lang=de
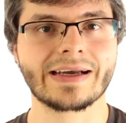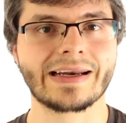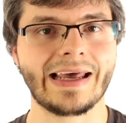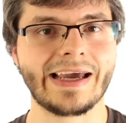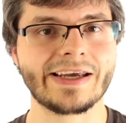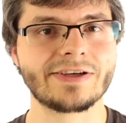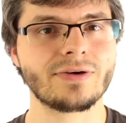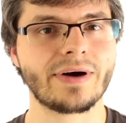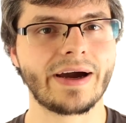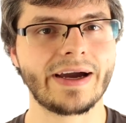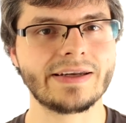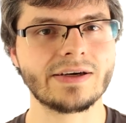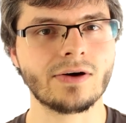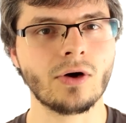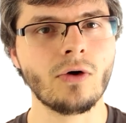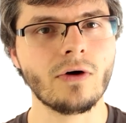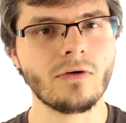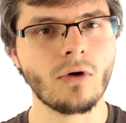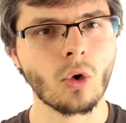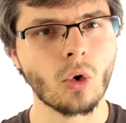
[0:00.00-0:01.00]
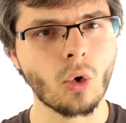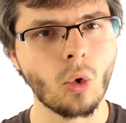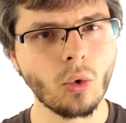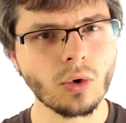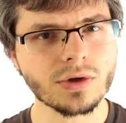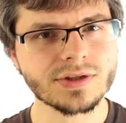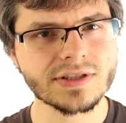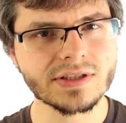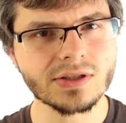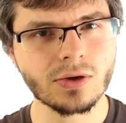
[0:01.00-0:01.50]
gleich noch eine
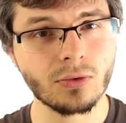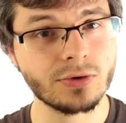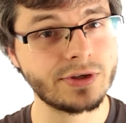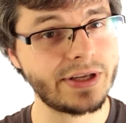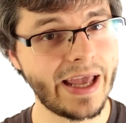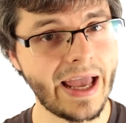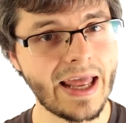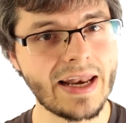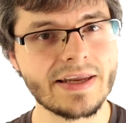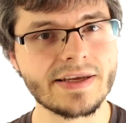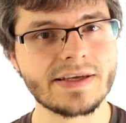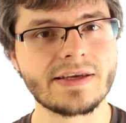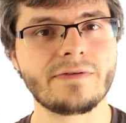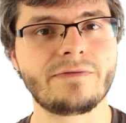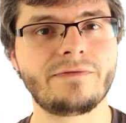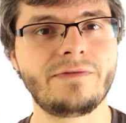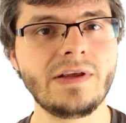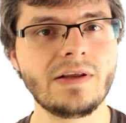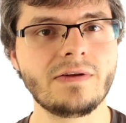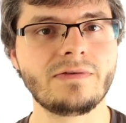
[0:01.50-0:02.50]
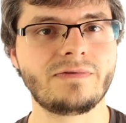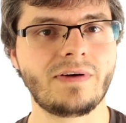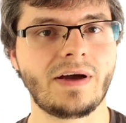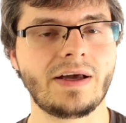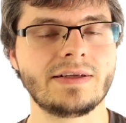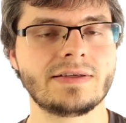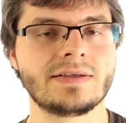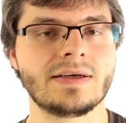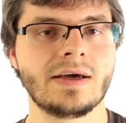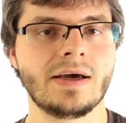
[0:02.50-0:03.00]
große und ähnliche
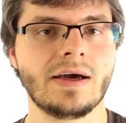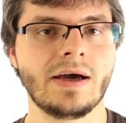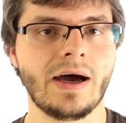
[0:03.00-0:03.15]
Vielfalt